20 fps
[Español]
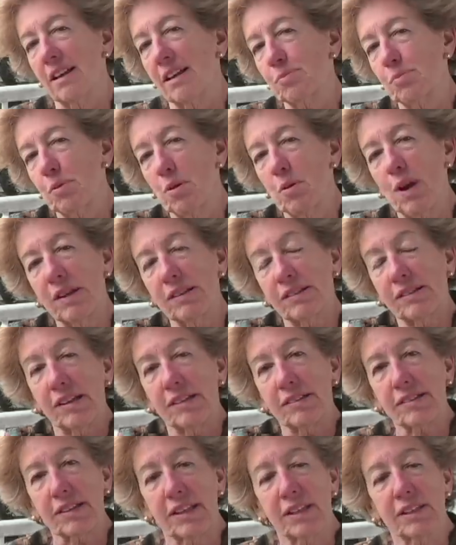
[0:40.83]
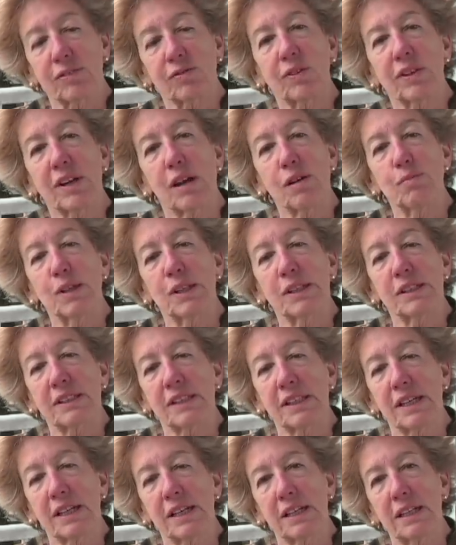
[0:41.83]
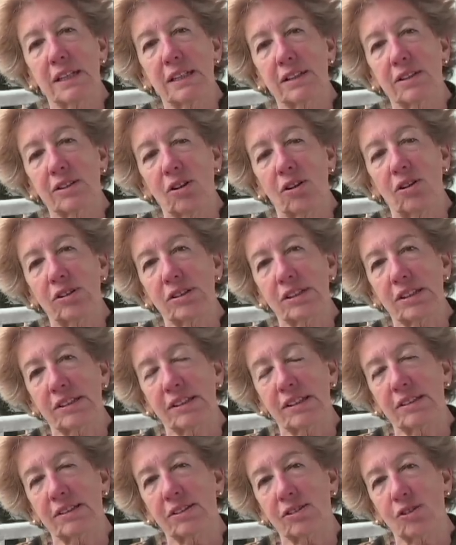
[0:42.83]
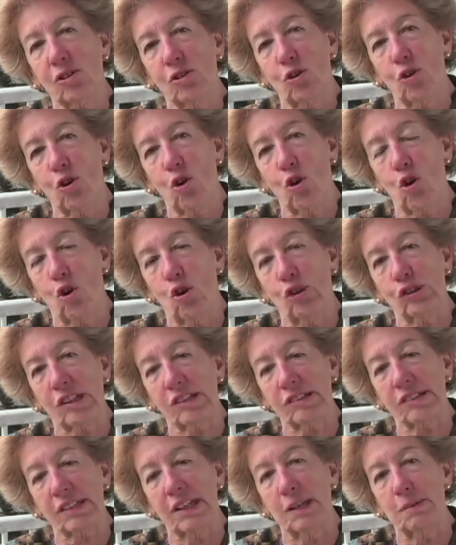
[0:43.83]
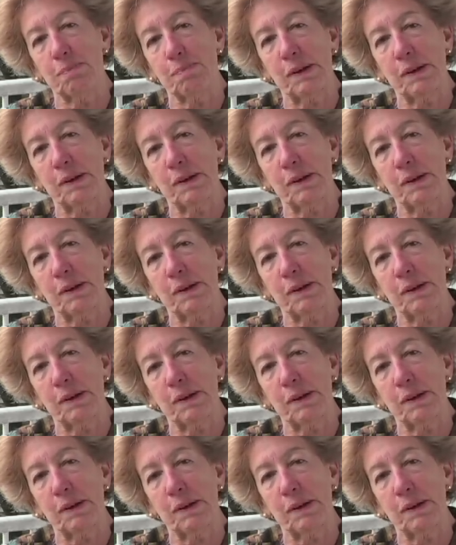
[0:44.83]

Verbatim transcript: las vivencias, que es finalmente todas esas cosas que le